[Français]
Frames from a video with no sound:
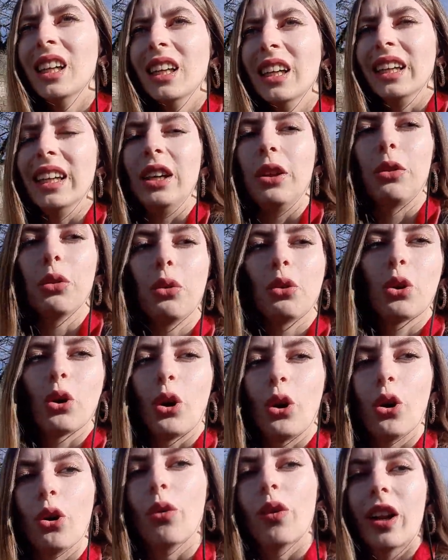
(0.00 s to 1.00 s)
Et donc euh,
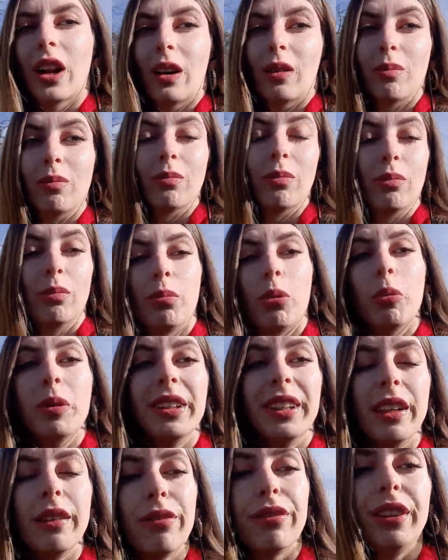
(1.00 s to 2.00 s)
voilà, le premier
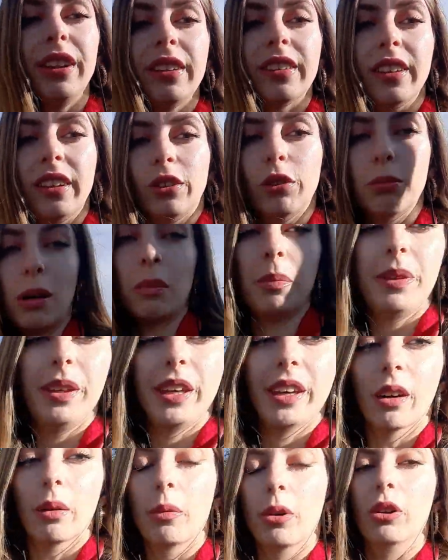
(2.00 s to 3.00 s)
défi c'est de m'habiller en
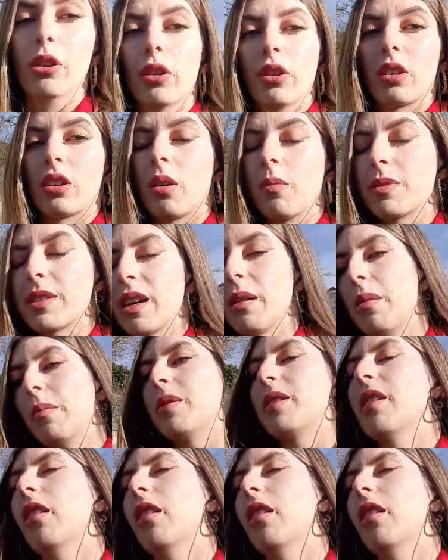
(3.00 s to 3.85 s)
mode euh, comme ça, même si en